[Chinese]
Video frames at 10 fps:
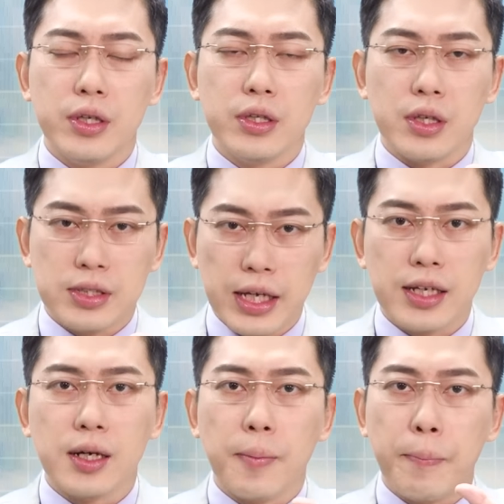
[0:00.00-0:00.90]
的这
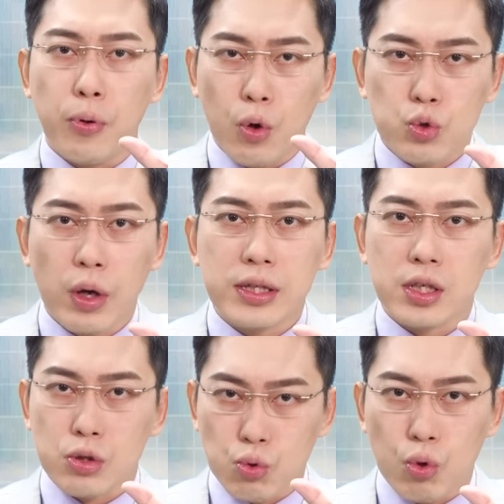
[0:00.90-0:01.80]
个波段
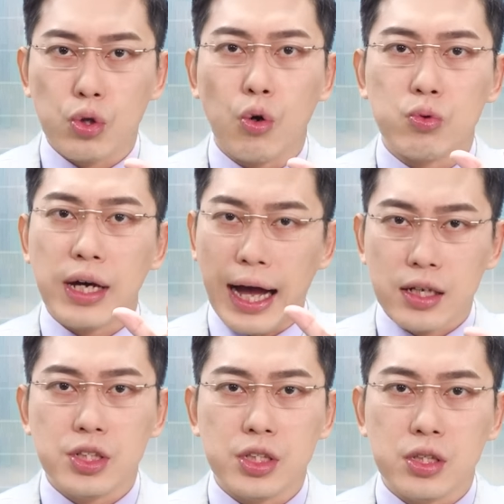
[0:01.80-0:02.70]
的多头的
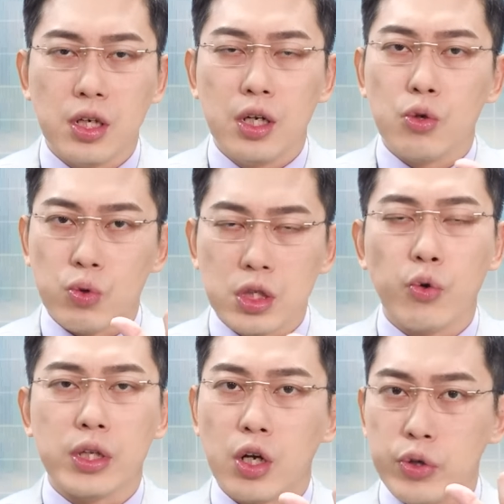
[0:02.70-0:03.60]
行情。我认
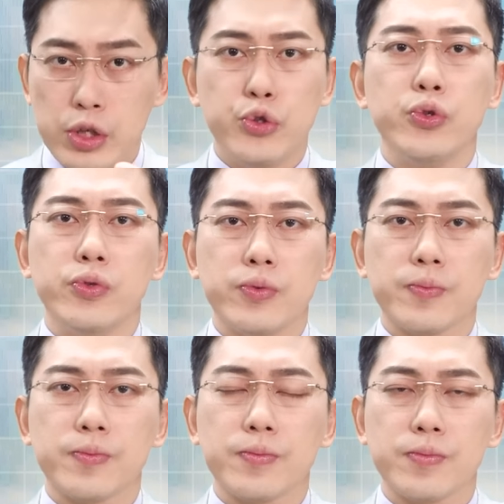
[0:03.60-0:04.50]
为能够延续。
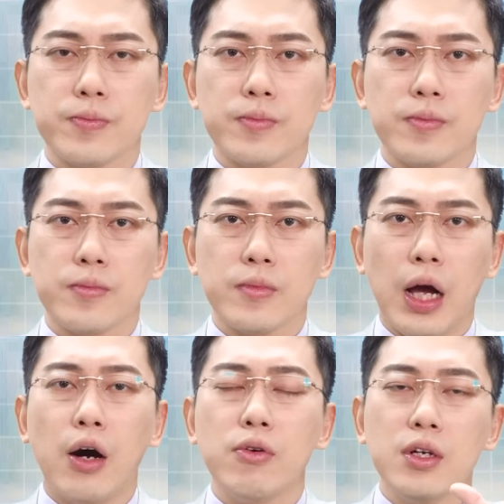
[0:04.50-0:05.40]

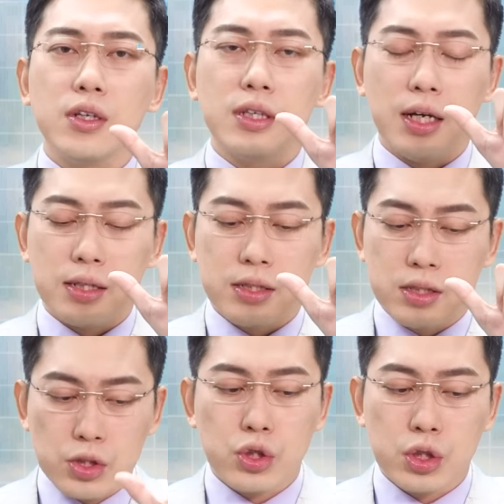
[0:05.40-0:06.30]
好，那
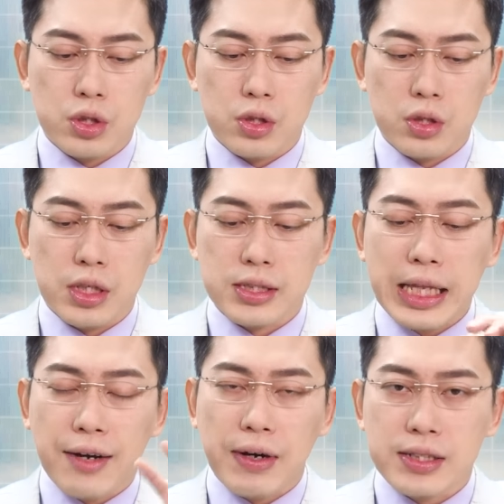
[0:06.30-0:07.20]
这就是以
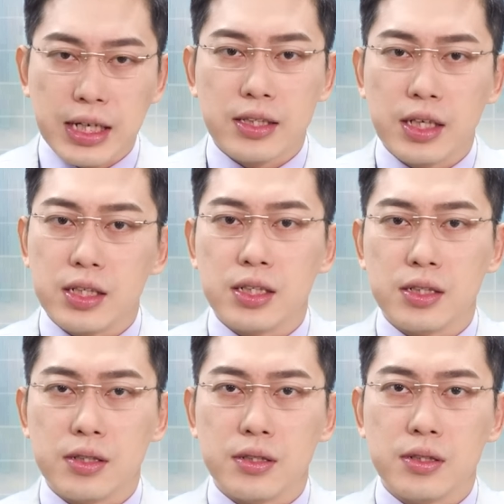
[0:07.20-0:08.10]
大方向的一
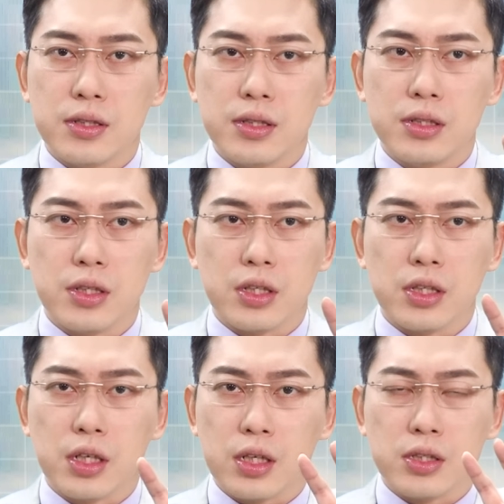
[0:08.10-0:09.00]
个一个
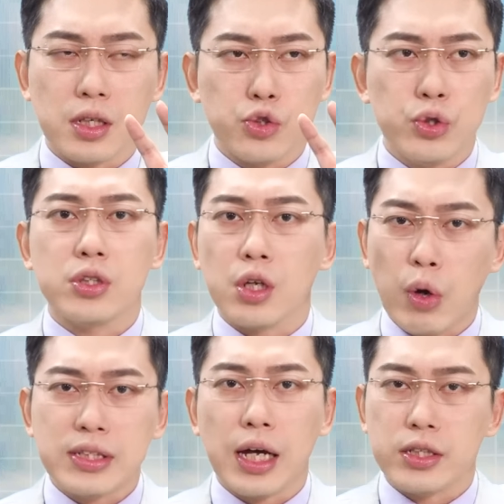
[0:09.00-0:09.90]
那个个的趋势的
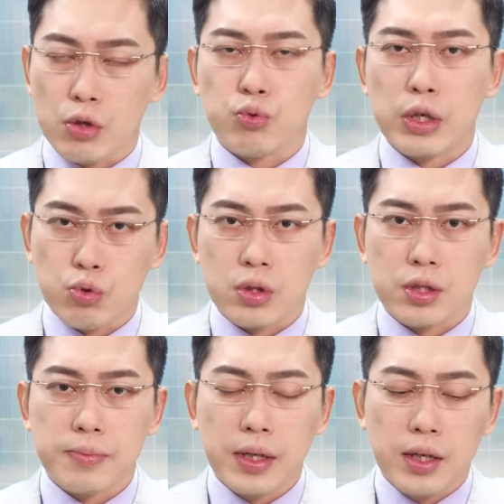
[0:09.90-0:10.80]
观察的角度来说
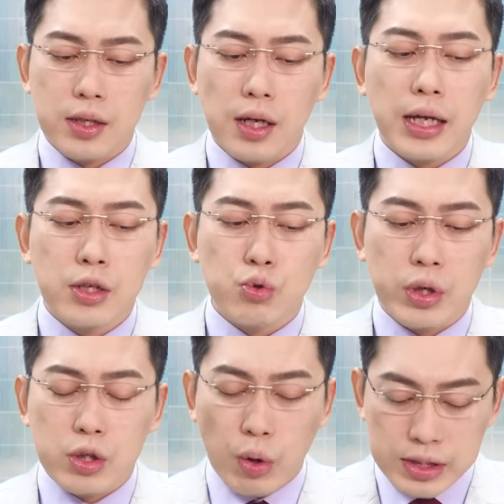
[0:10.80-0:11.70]
的。那当然，如
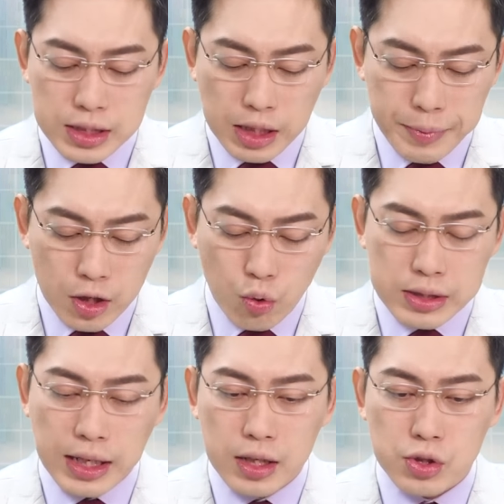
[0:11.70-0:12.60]
果以短线上面来
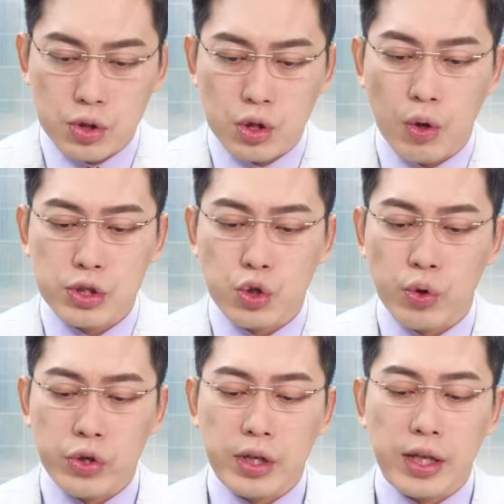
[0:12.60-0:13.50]
观察的时候的话，就
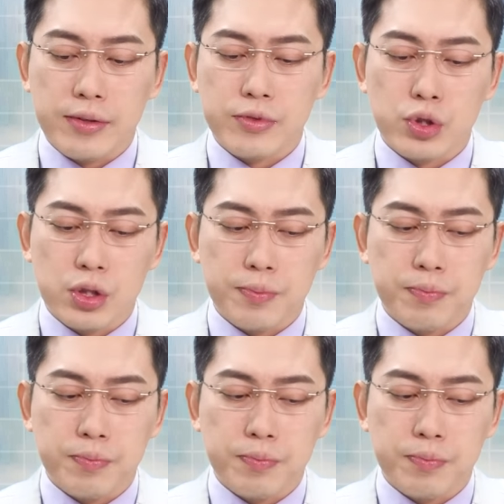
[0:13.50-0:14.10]
会有一点点，就是